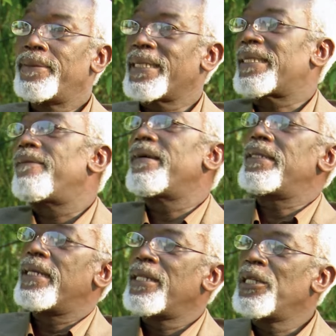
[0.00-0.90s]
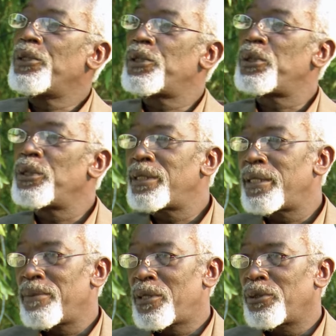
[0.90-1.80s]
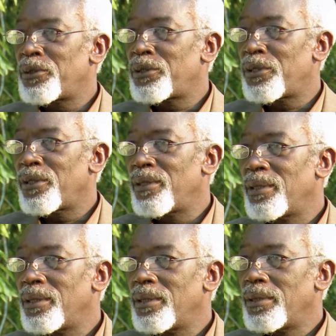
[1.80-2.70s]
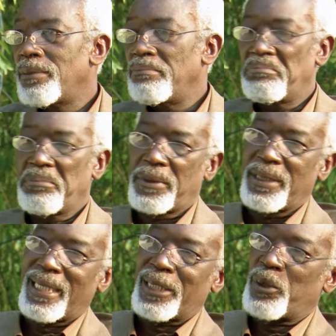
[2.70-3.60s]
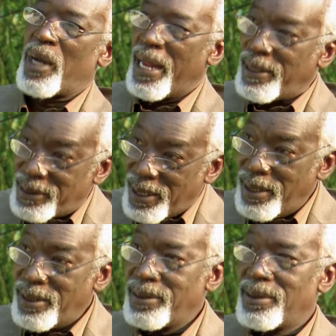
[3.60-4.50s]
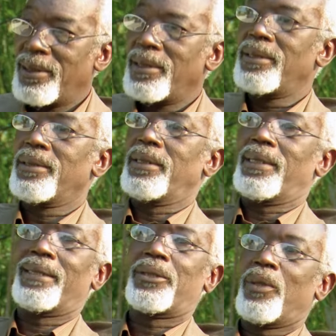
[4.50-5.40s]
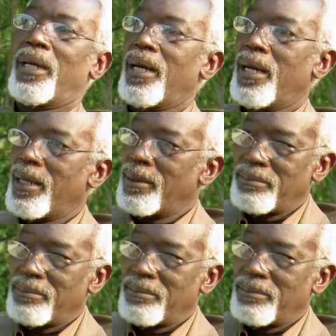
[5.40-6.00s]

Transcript: J'ai travaillé dans l'industrie du semi-conducteur. Que ce soit Intel, que ce soit